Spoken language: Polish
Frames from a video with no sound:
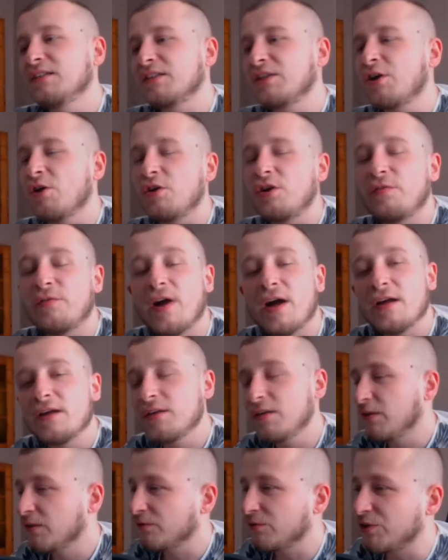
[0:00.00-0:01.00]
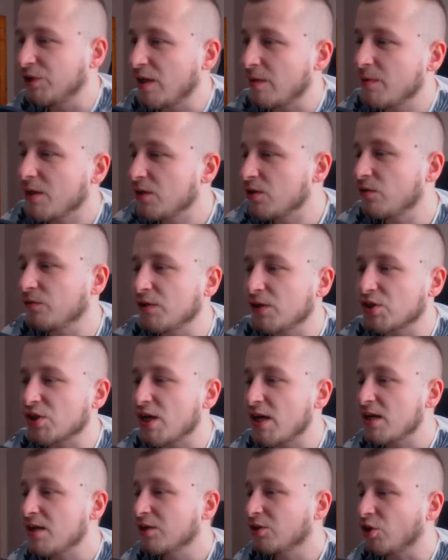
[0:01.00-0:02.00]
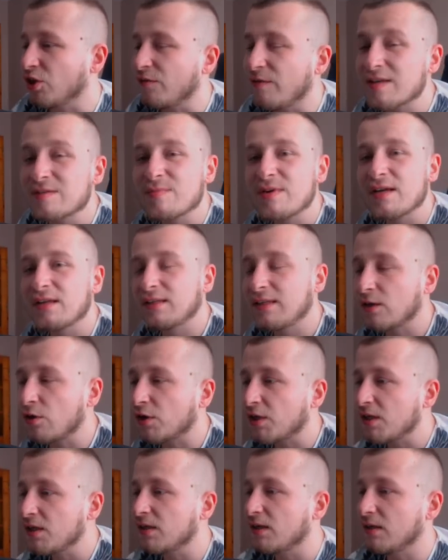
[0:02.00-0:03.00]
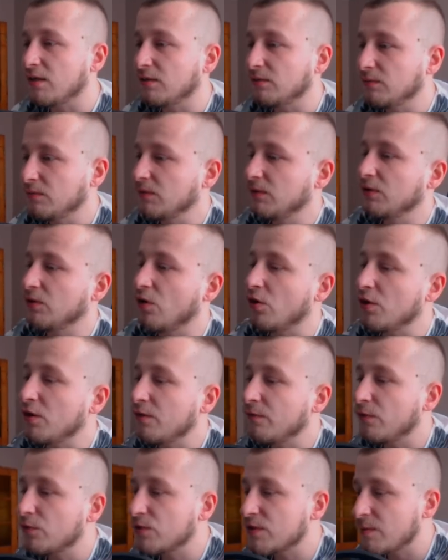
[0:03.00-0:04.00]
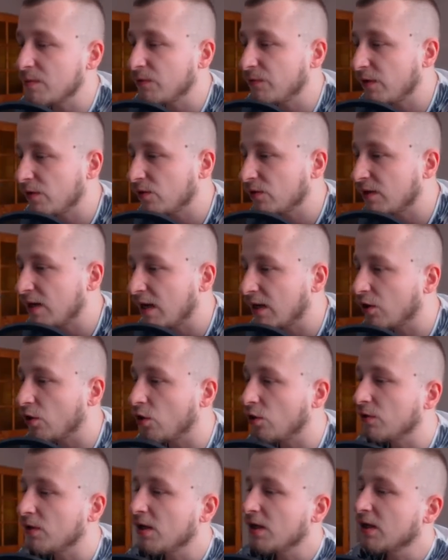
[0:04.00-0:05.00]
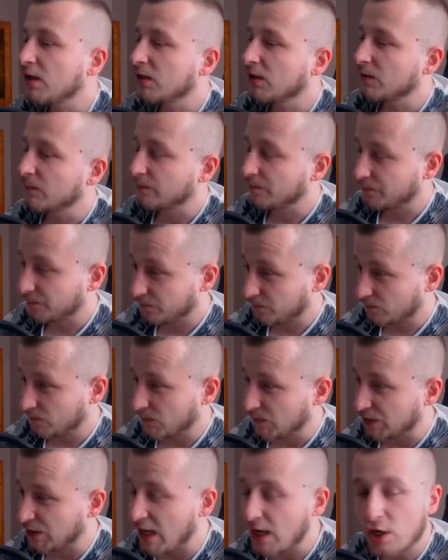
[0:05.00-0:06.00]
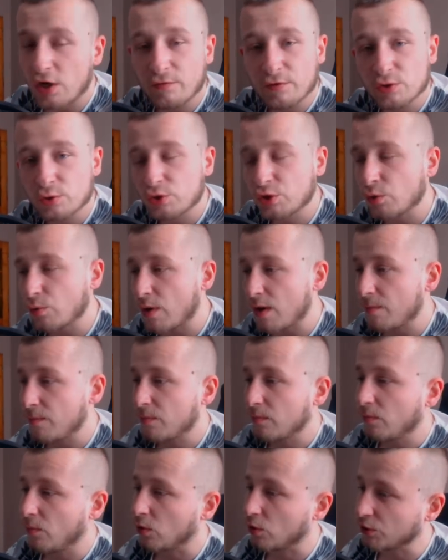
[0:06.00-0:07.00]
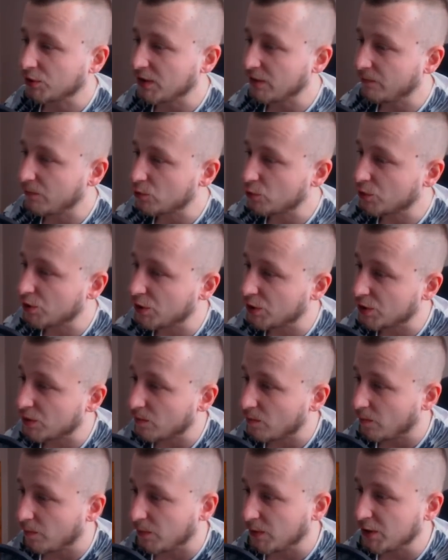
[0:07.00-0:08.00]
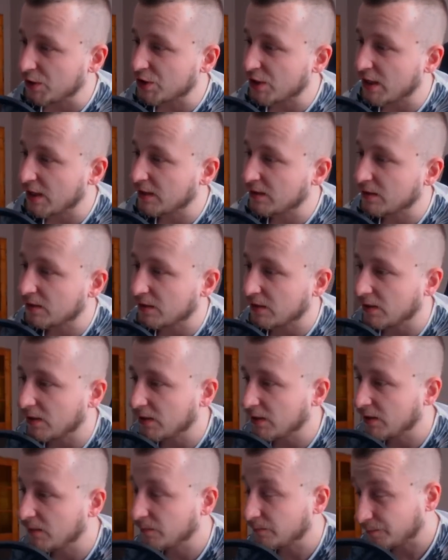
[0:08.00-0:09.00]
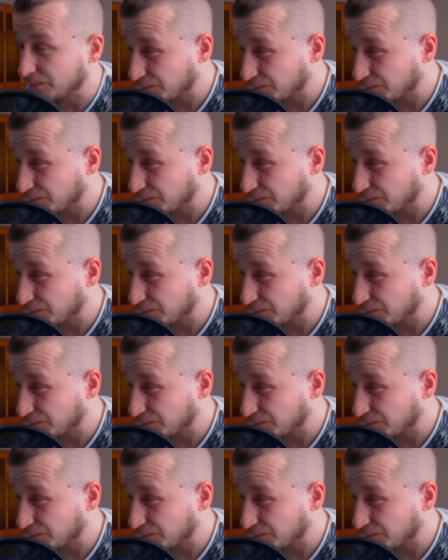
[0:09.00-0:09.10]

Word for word: kurwa, wziąłem jedną wieżę, to i wezmę tego Kinga, no i wyrzucam Inferno Dragon, źle go wyrzuciłem, bo chciałem wyrzucić bliżej, yy,